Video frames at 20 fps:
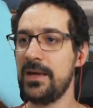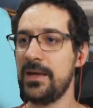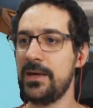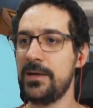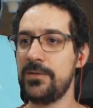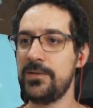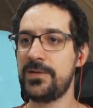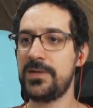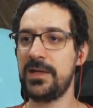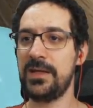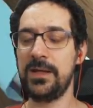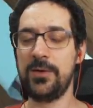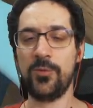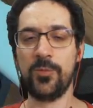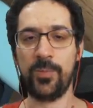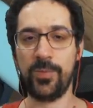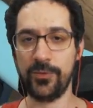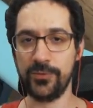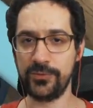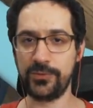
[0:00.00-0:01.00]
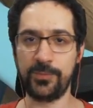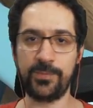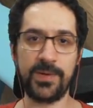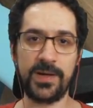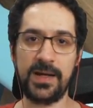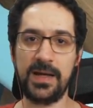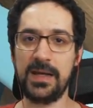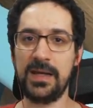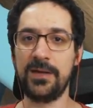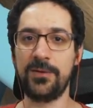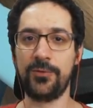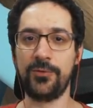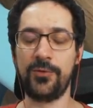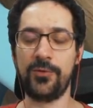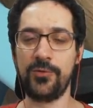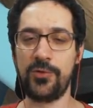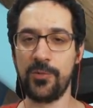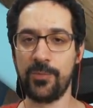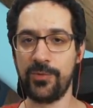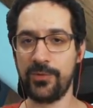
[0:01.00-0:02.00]
Eu instalei o Ubuntu para ela no
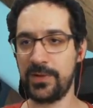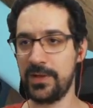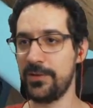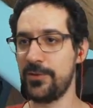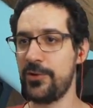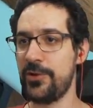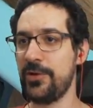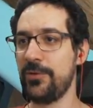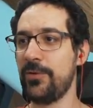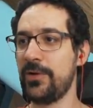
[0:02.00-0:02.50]
notebook antigo